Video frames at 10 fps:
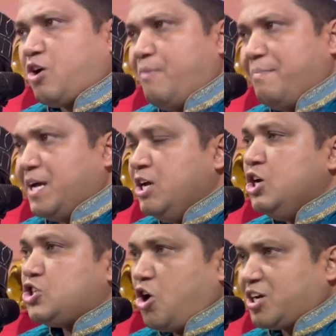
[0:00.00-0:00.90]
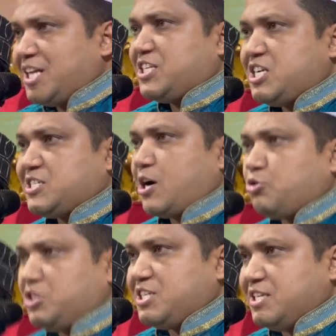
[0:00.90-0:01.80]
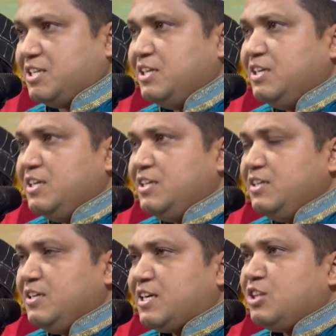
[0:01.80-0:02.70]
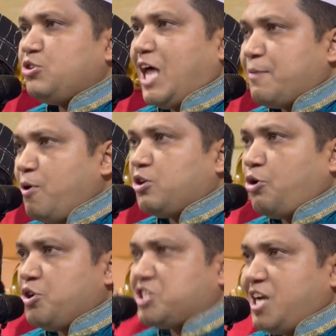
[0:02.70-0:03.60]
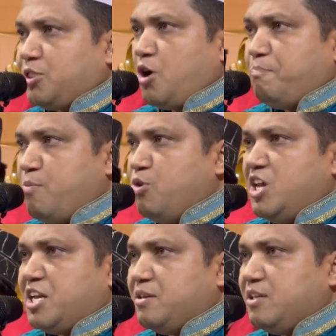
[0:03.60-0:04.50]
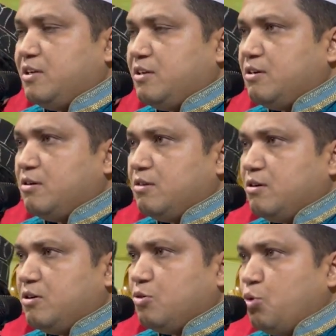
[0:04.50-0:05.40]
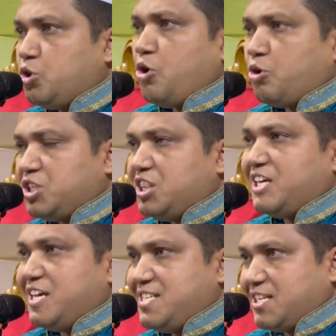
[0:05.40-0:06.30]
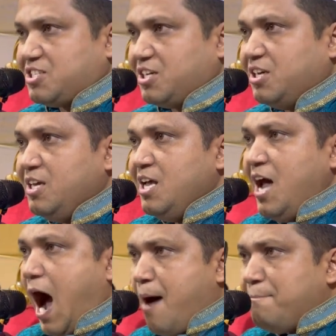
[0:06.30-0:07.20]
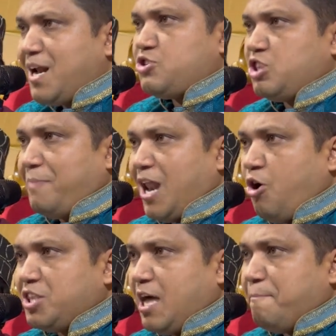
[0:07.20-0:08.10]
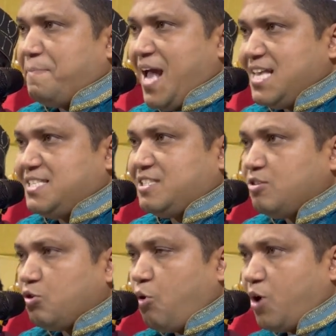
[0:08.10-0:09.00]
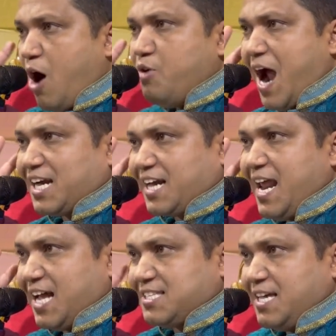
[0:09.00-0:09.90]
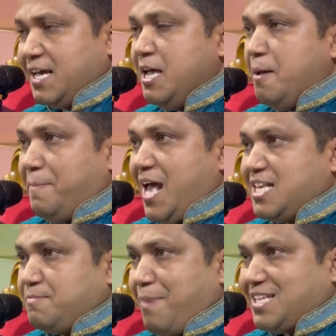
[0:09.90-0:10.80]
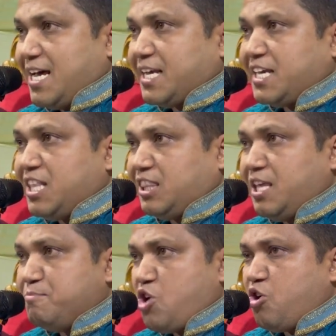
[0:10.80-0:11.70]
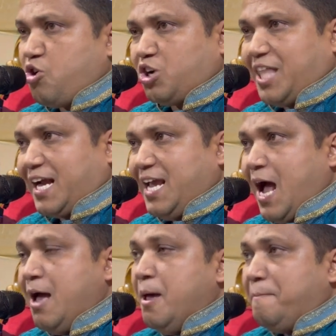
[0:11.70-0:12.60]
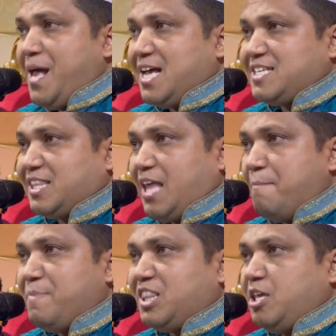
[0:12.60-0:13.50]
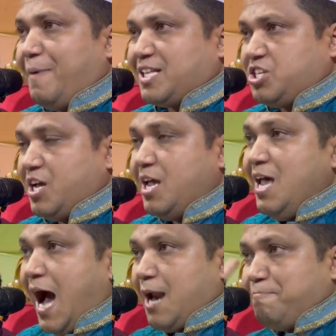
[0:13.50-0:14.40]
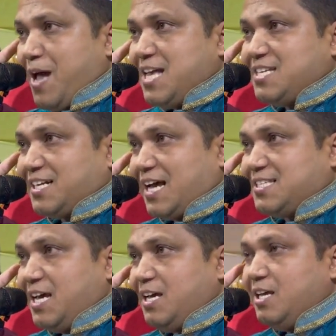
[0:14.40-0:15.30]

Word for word: কমাবে সরকার চেষ্টা করতেছে কিন্তু তারপরেও তো হচ্ছে না দ্রব্যমূল্যের ঊর্ধ্বগতির দিকে যাচ্ছে আমরা যদি ভালো হইতাম পেঁয়াজ গোডাউনে আটকায় রাখছে পেঁয়াজ বাজারে কৃত্রিম সংকট দেখায়া পেঁয়াজের দাম বৃদ্ধি পাচ্ছে আর পেঁয়াজের গাছে